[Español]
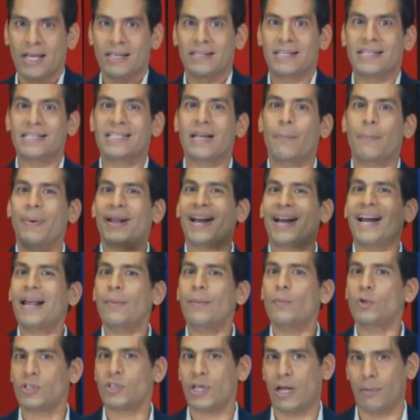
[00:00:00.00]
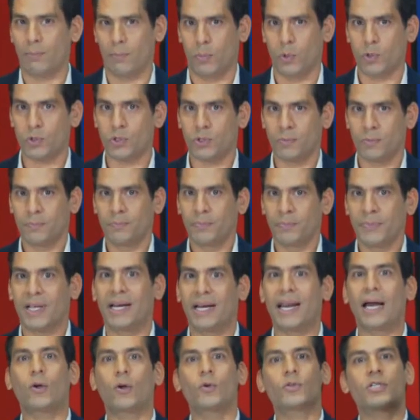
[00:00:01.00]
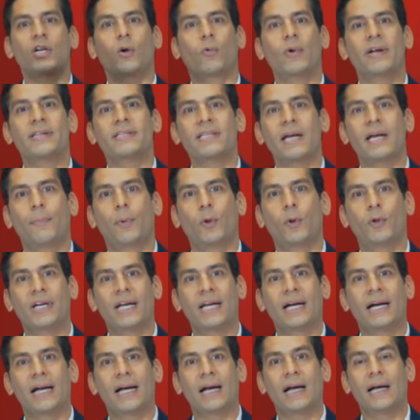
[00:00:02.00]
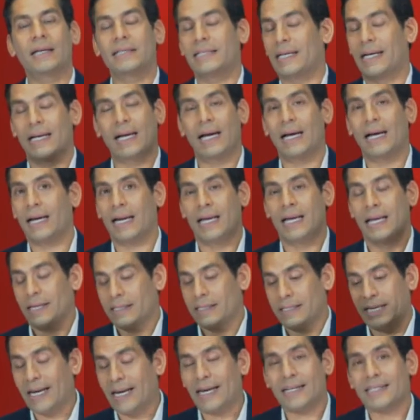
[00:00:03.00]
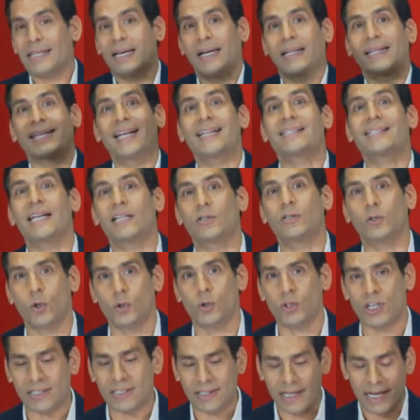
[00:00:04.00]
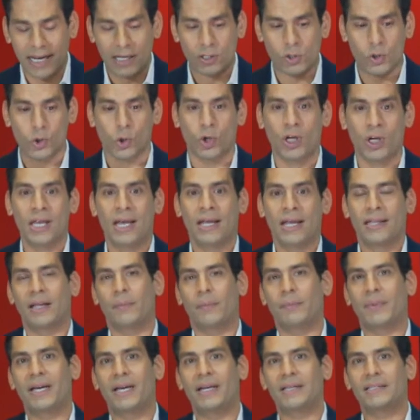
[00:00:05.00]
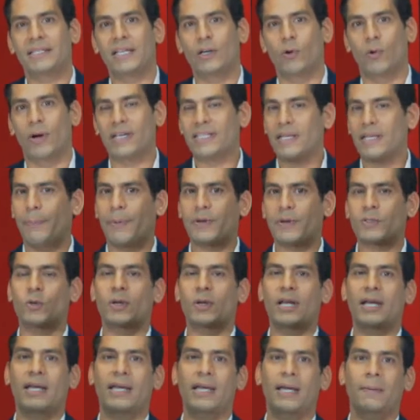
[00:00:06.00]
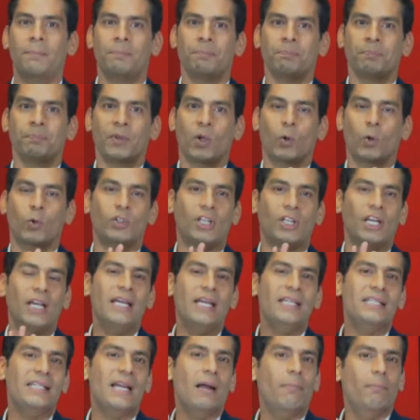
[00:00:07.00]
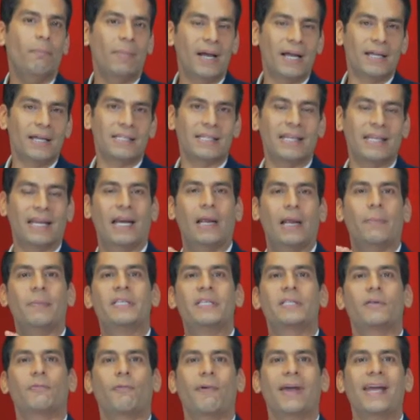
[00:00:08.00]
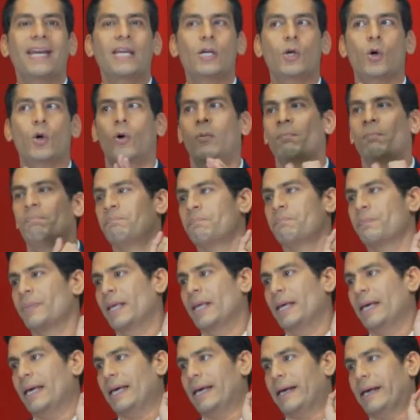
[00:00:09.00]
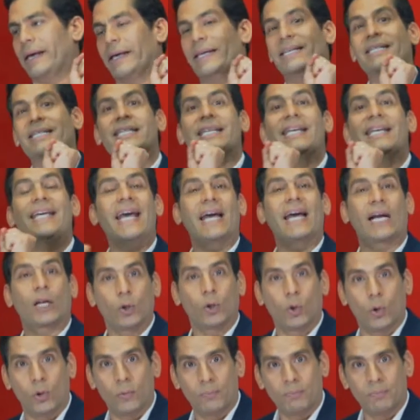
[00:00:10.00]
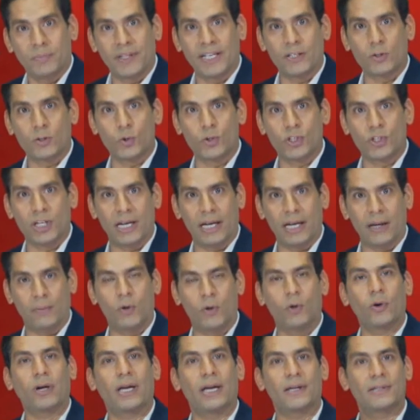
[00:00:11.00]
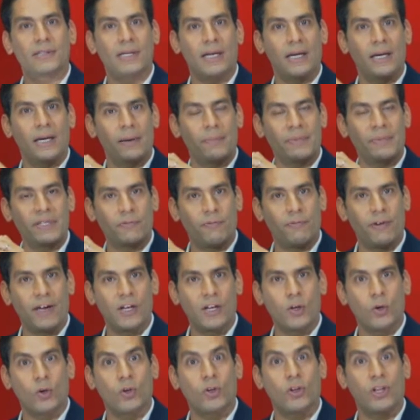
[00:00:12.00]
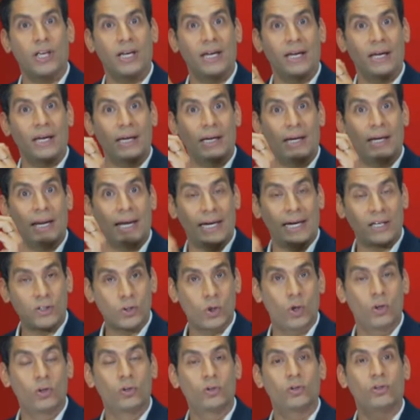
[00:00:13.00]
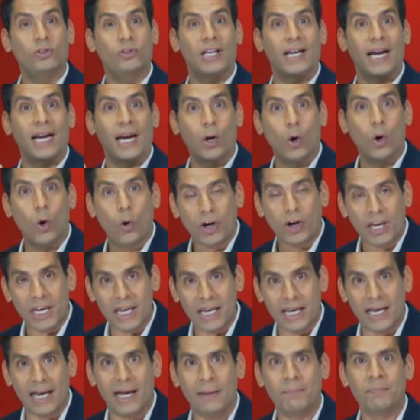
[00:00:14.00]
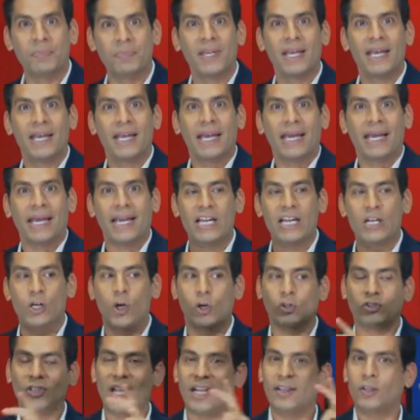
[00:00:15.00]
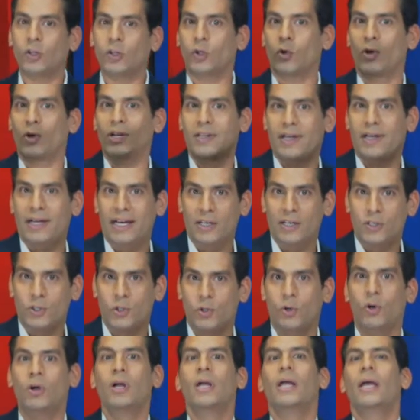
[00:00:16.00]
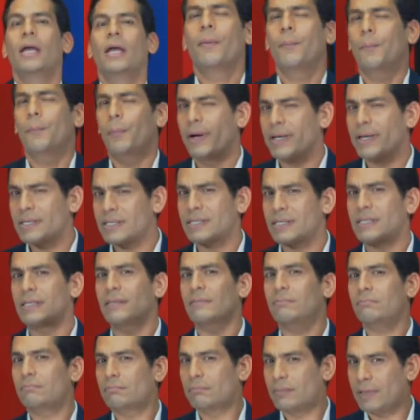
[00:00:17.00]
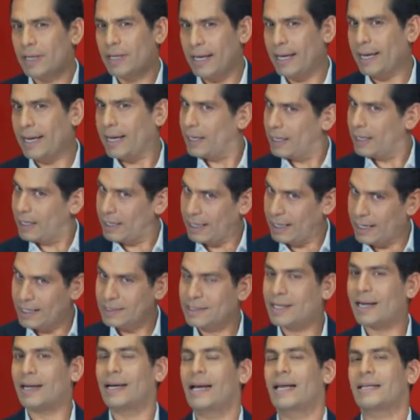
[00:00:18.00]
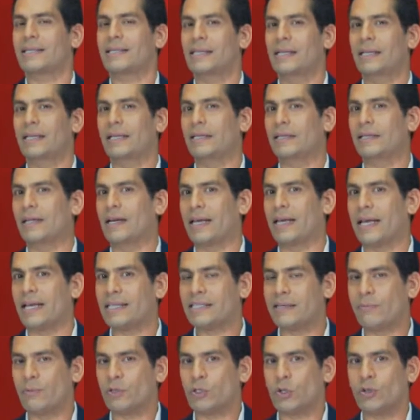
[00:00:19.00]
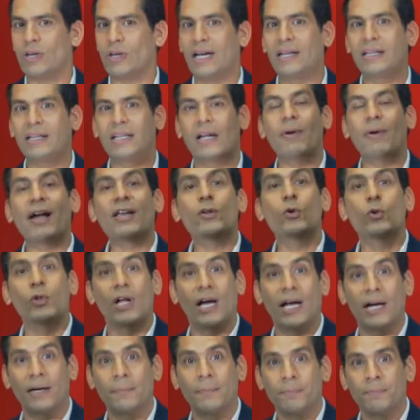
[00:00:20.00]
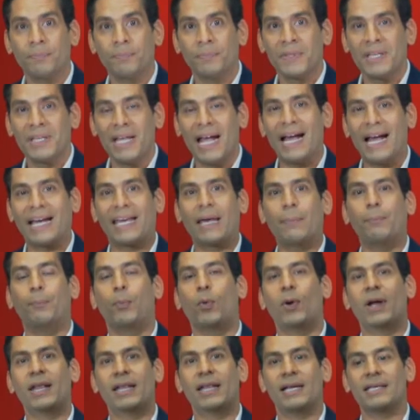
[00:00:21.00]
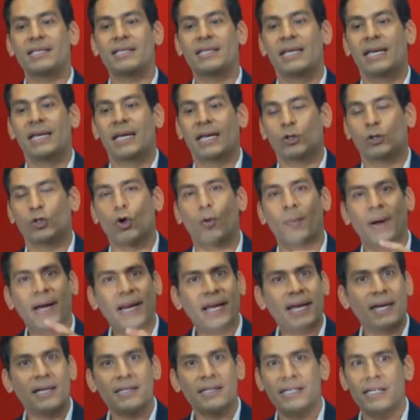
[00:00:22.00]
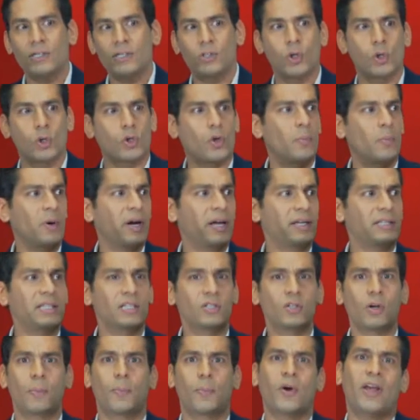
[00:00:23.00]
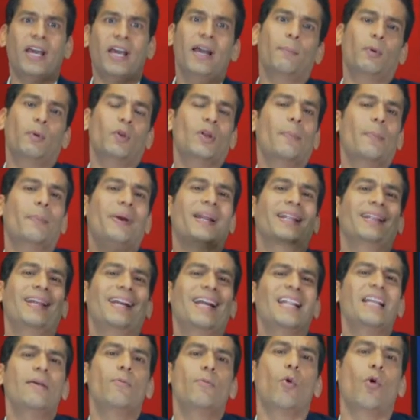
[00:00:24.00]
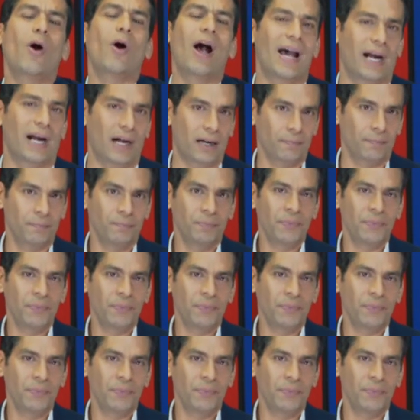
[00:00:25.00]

Si separáramos ambos, las consecuencias podrían ah, llegar, a ser desastrosas. De hecho, también les digo a esas personas que utilizan más el hemisferio eh, izquierdo de su cerebro, que es el hemisferio de la razón, de la lógica, y no tanto el derecho, pues esta clase de inteligencia emocional te va a ayudar a que puedas tomar ejercicios, como ejercicios, por ejemplo, de aprender a dibujar